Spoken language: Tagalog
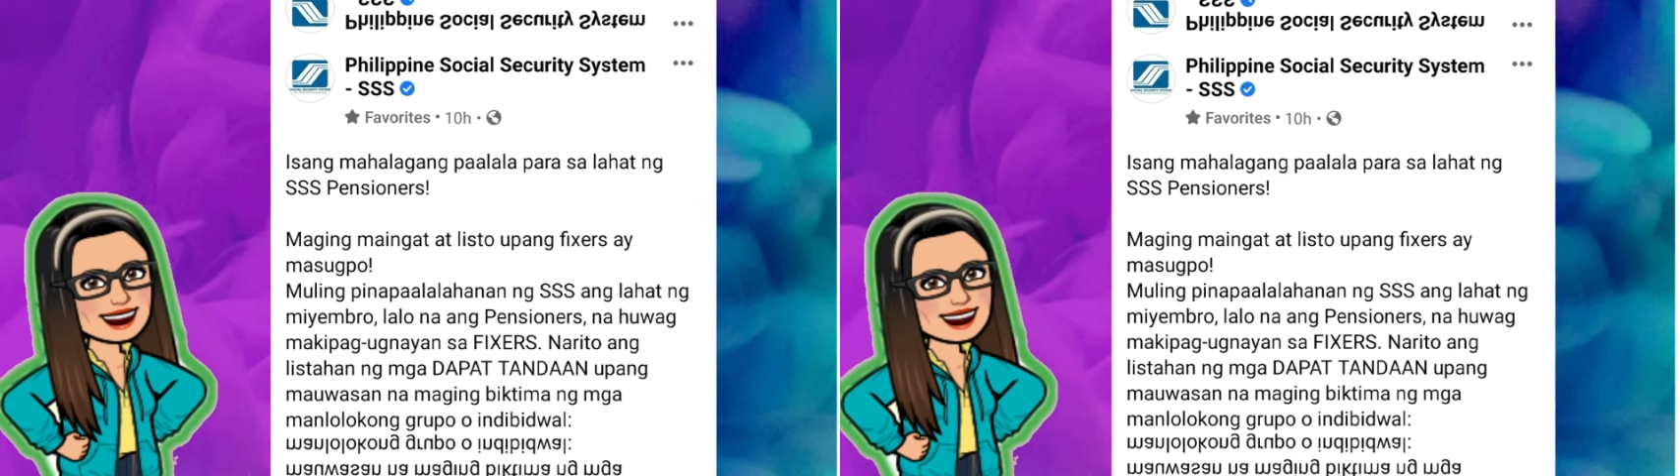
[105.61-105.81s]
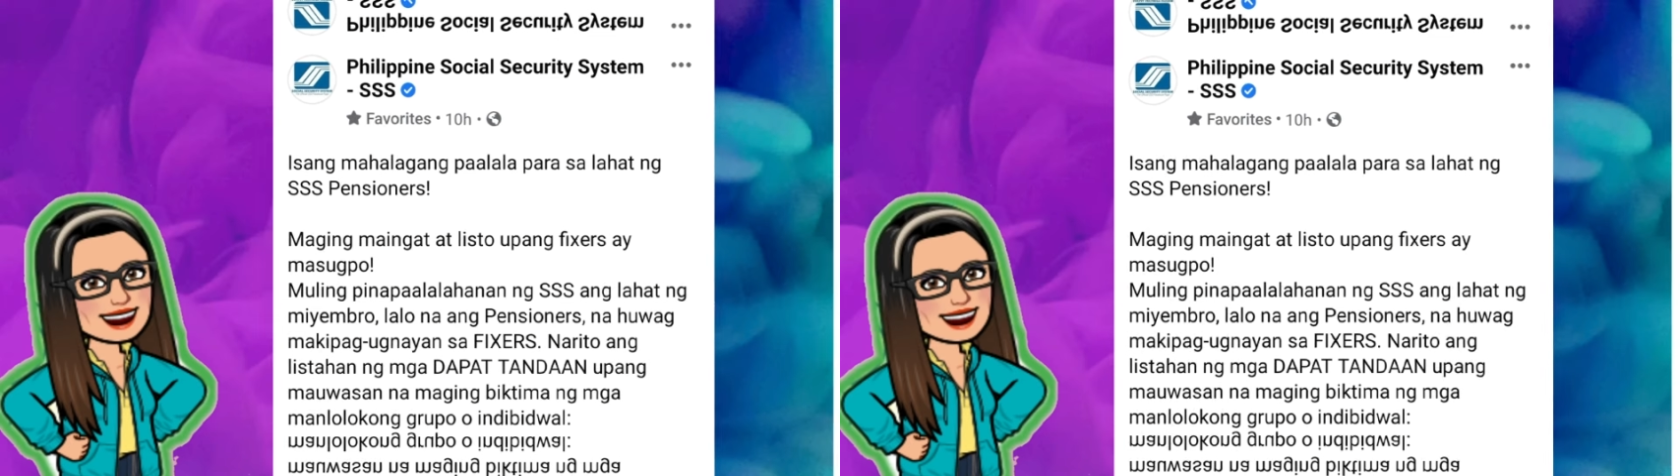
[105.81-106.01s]

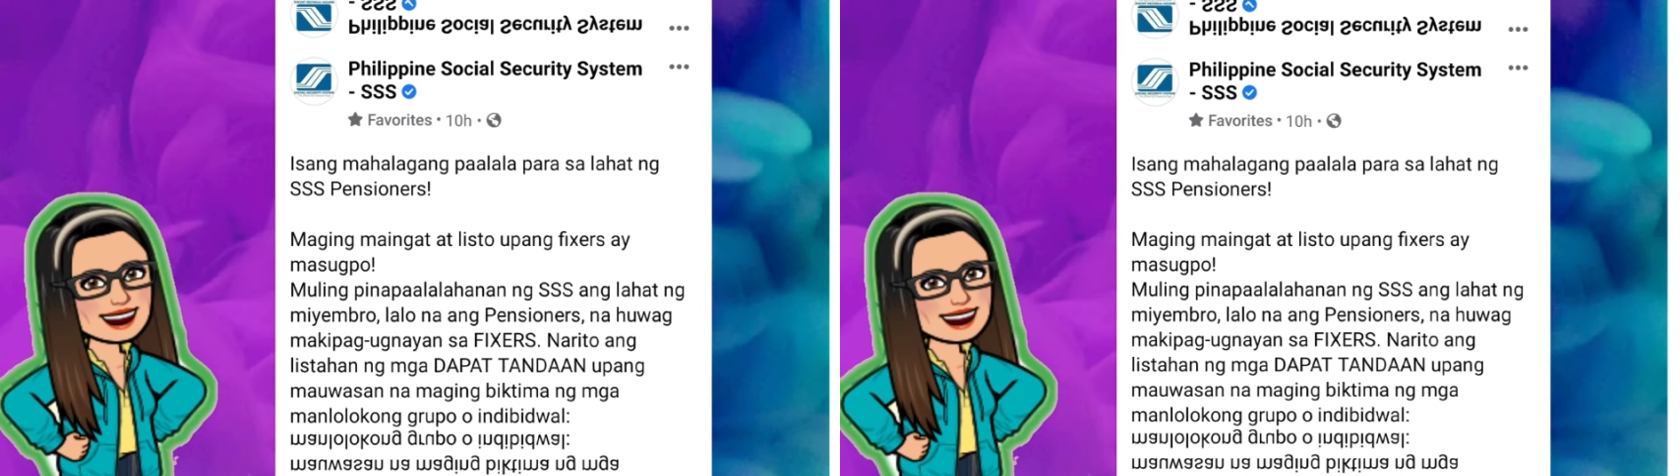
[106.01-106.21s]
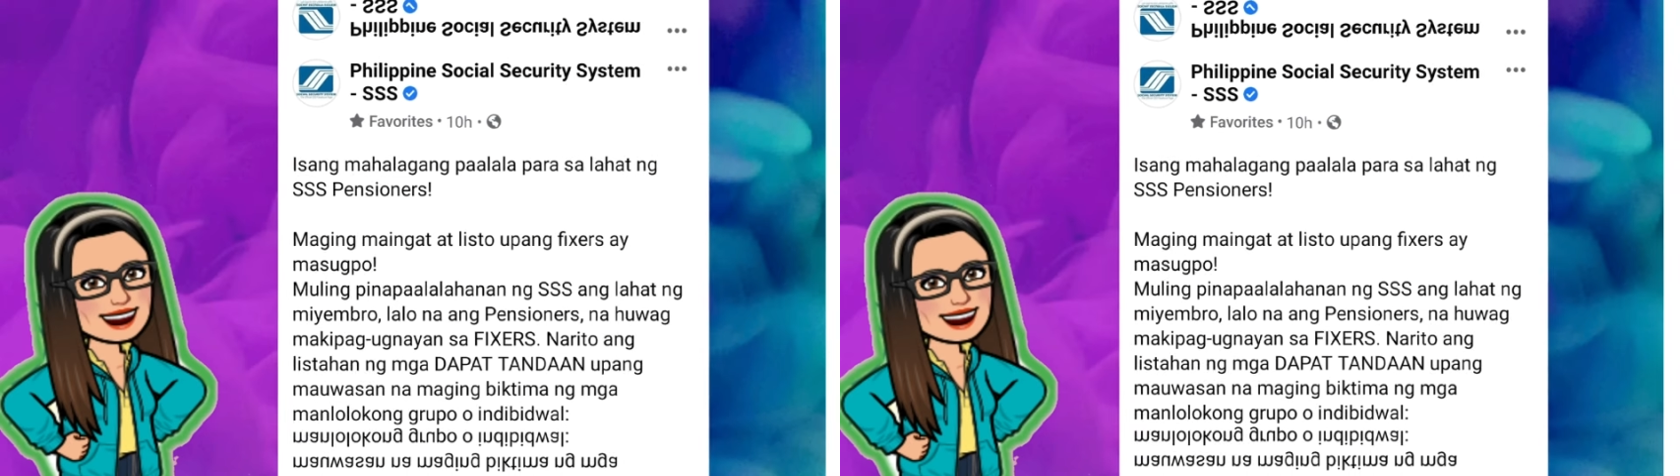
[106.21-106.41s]
ng
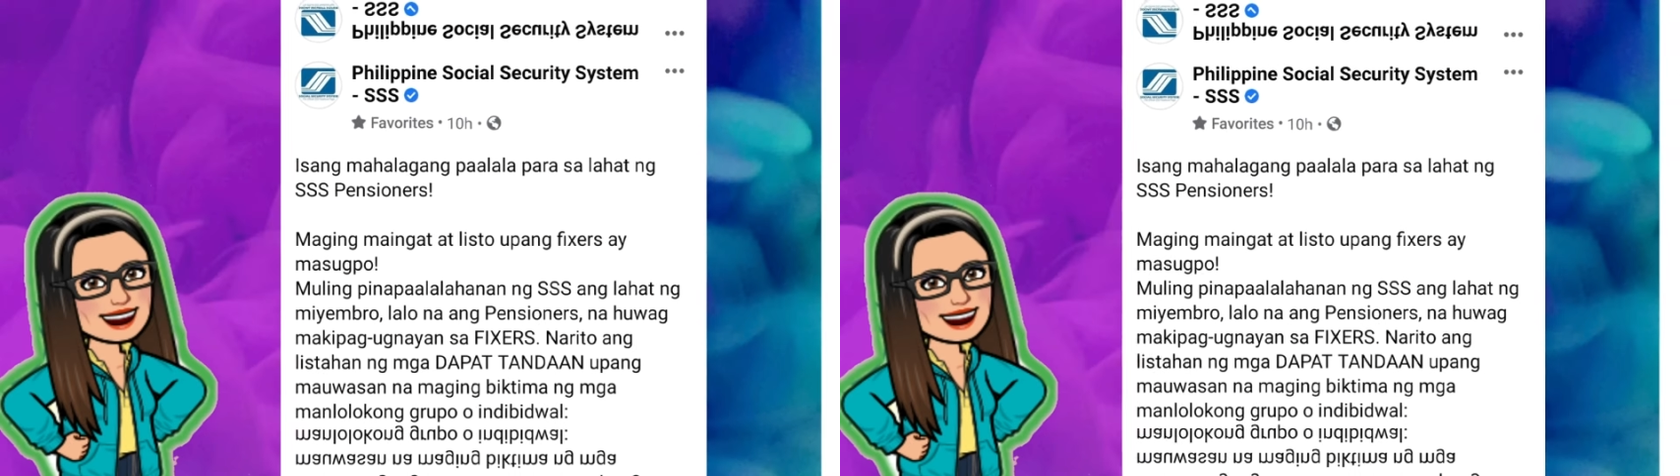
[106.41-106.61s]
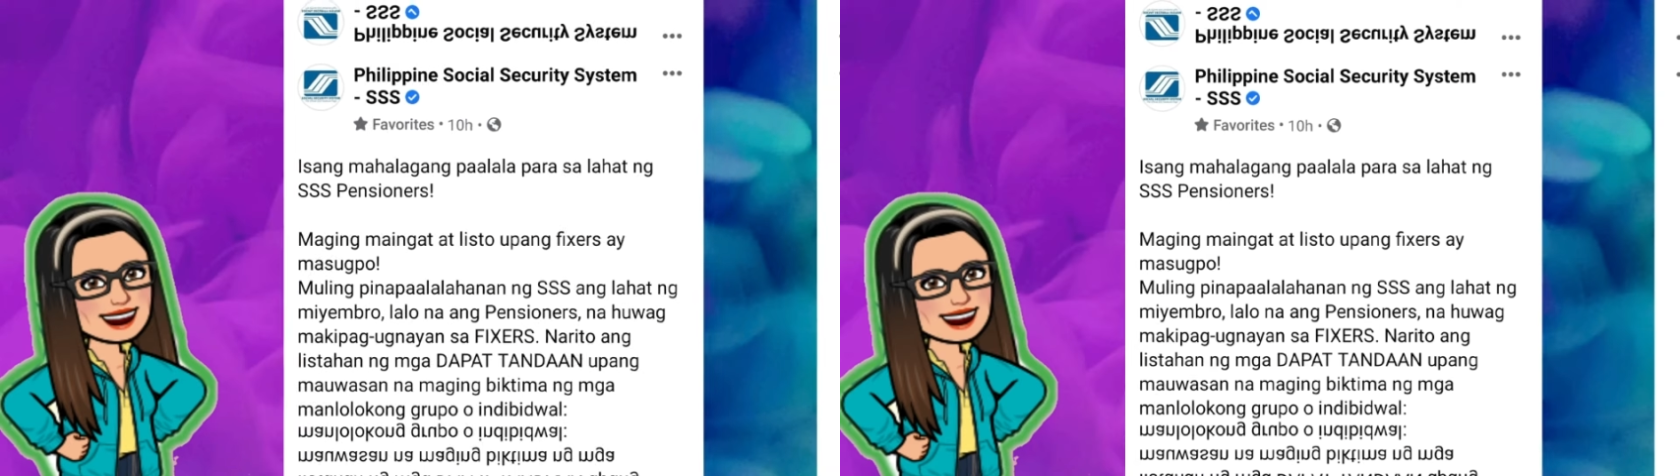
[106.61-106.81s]

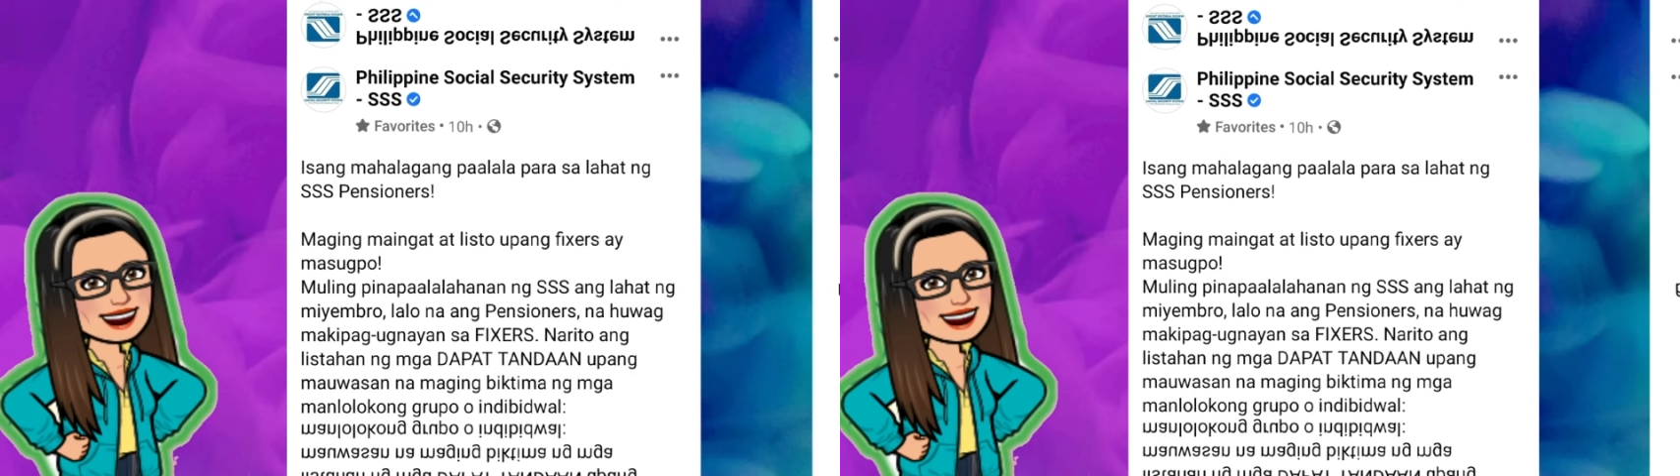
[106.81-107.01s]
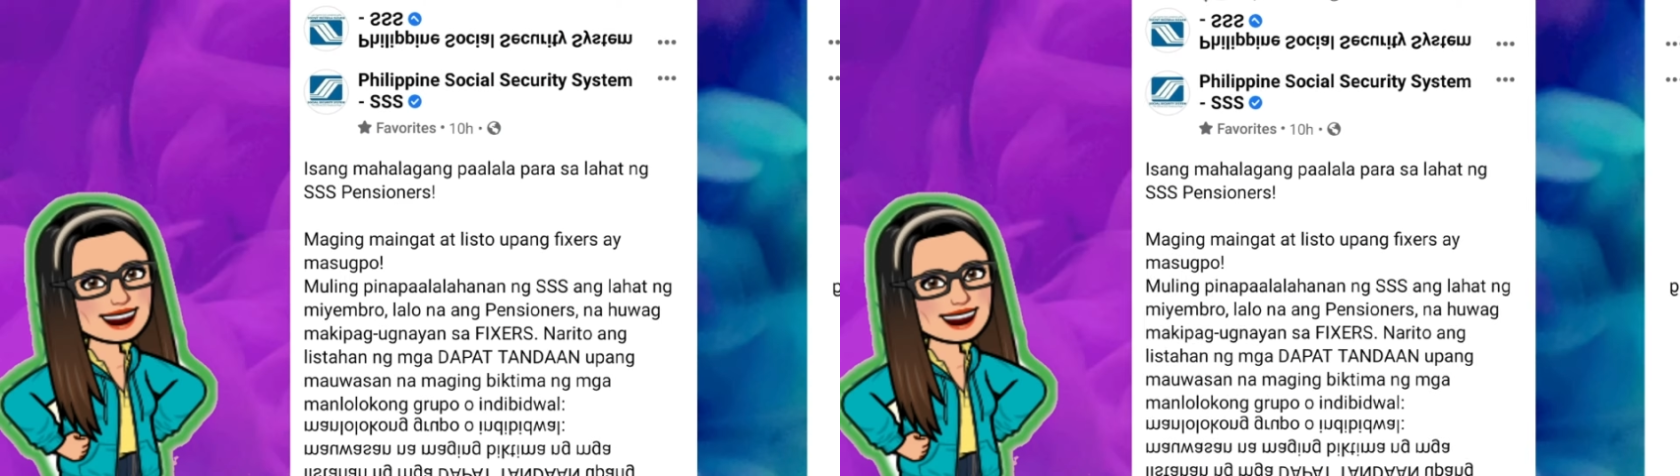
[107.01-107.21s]
miyembro,
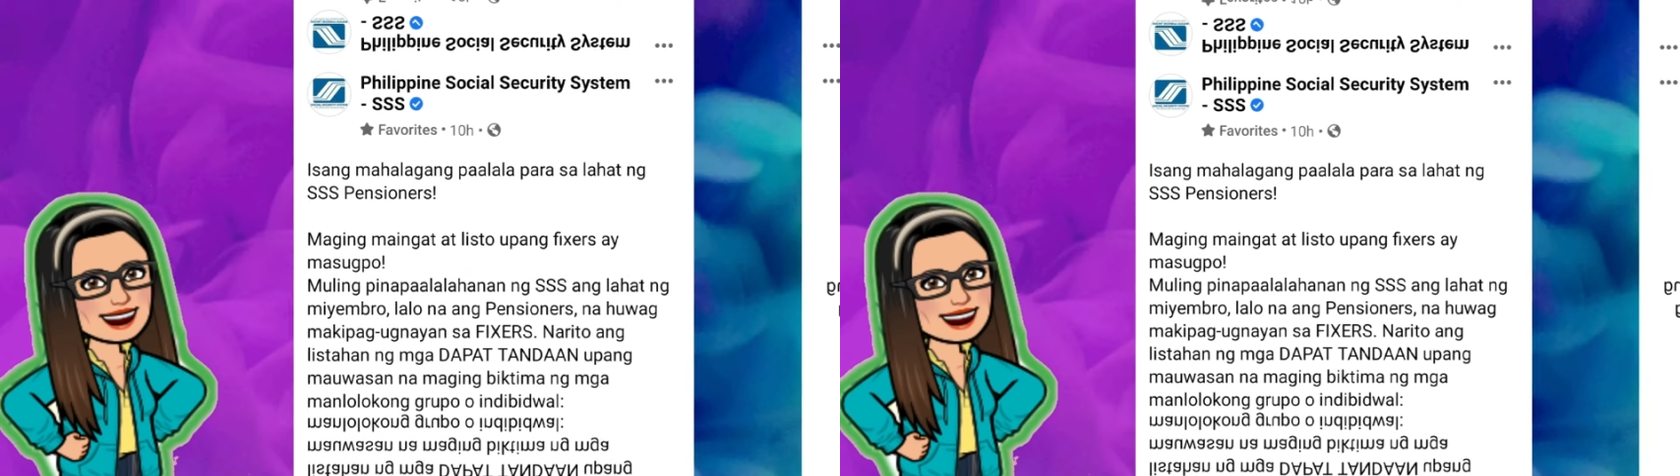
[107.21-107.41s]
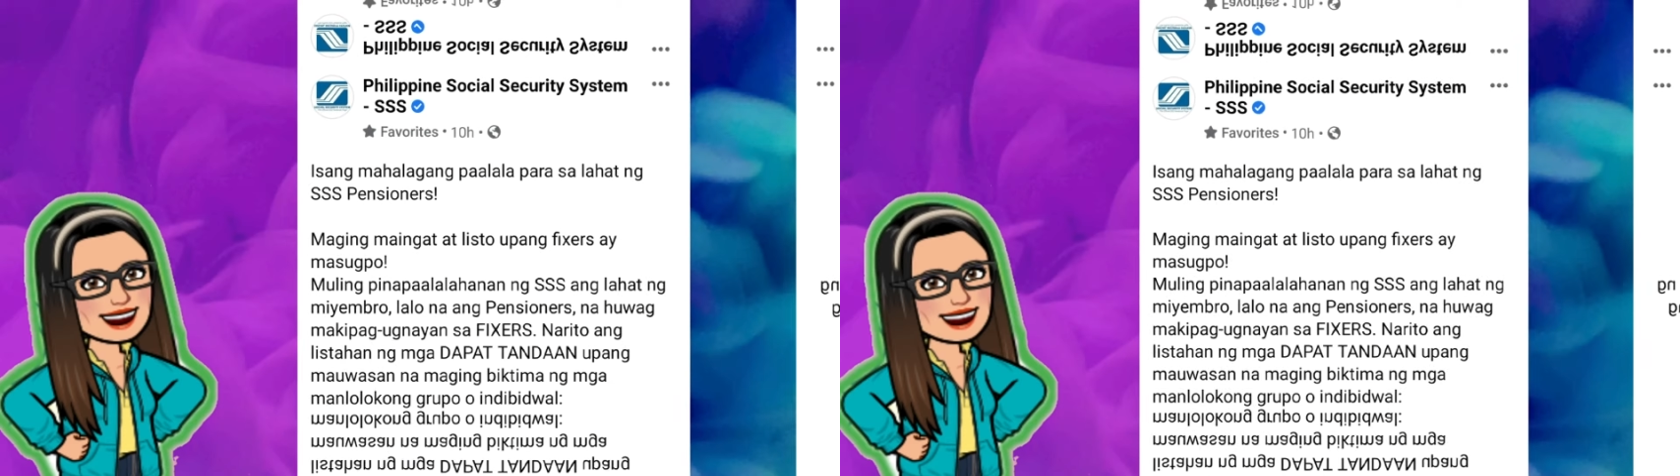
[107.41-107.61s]

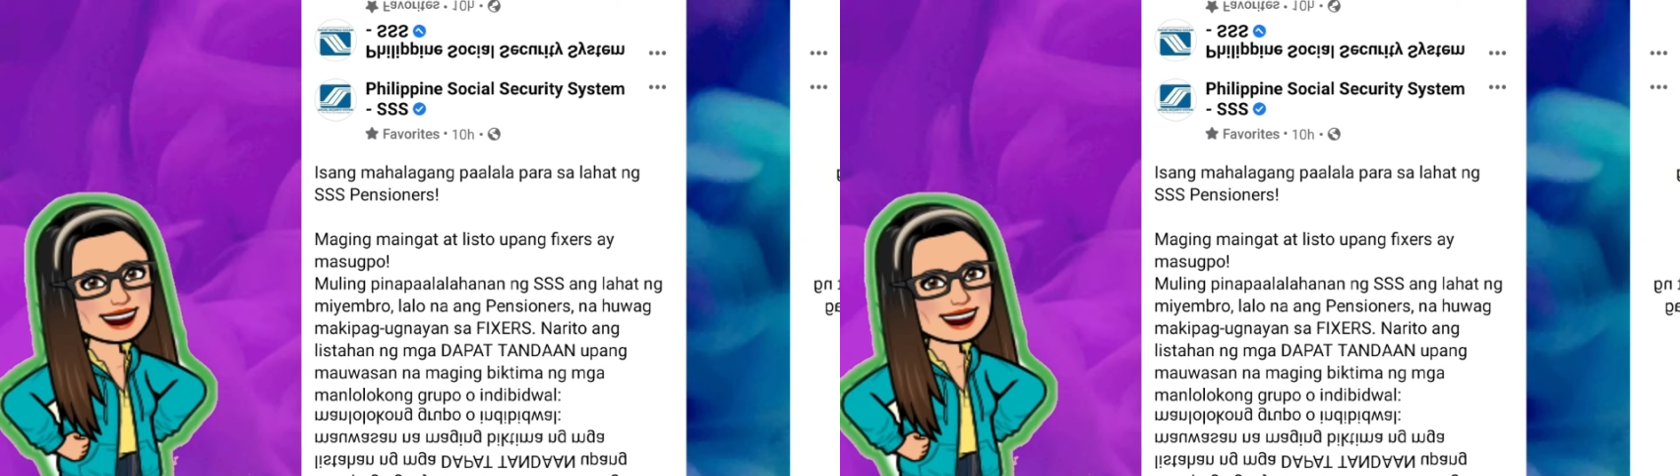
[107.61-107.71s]
lalo na